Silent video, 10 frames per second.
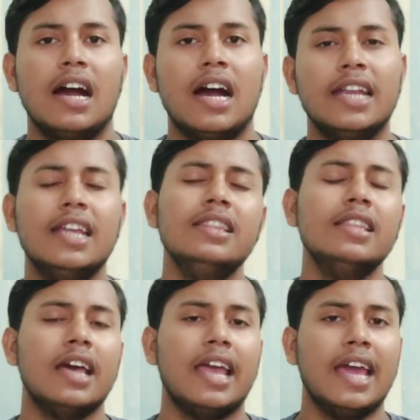
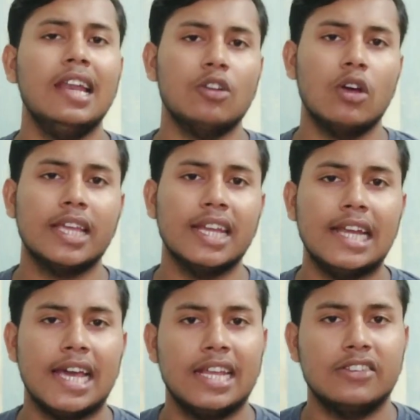आनंद एल रॉय के
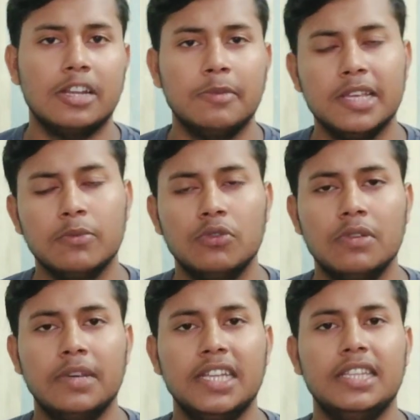डायरेक्शन में ये
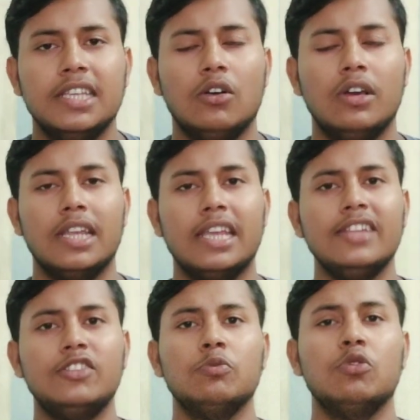मूवी बनी थी और
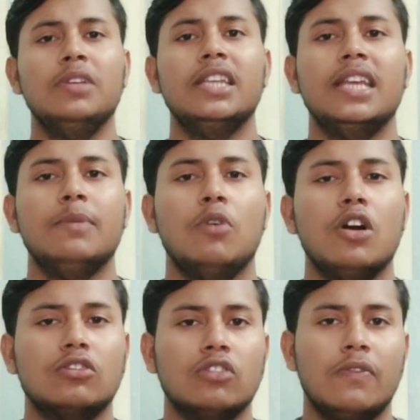इस मूवी ने
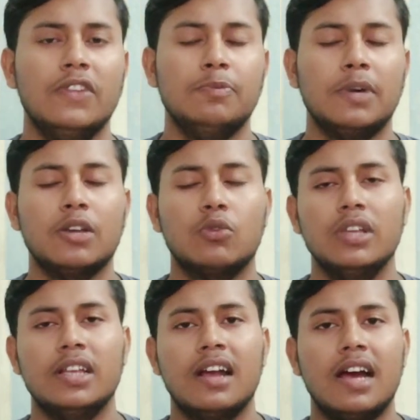बॉक्स ऑफिस पर
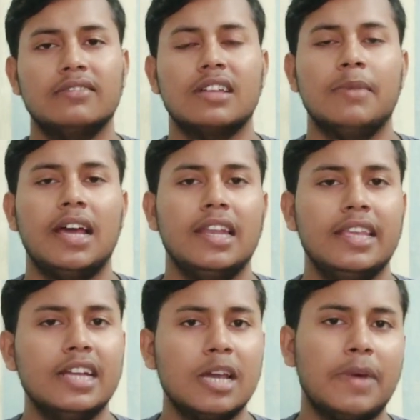कोई ख़ास कमाल
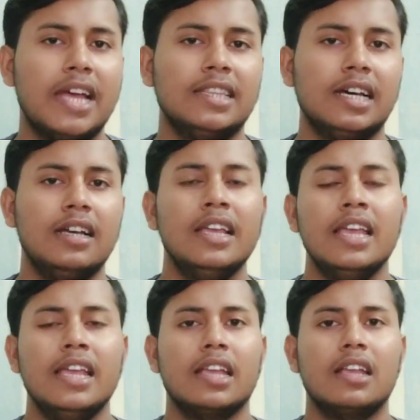नहीं कर पाया था
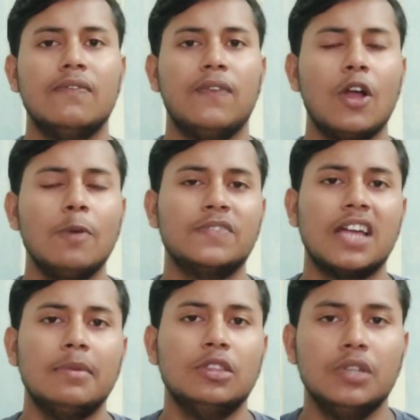एक फ्लॉप
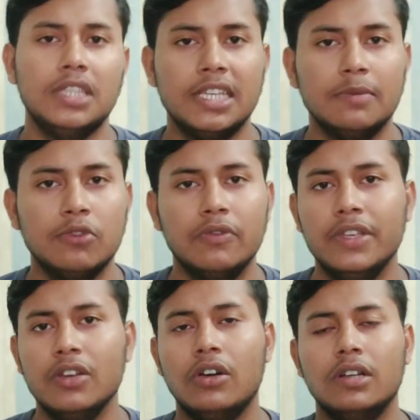साबित हुई थी ये
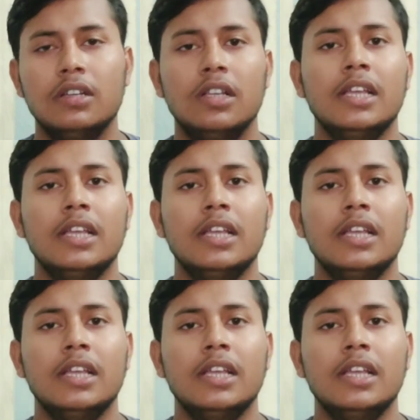मूवी और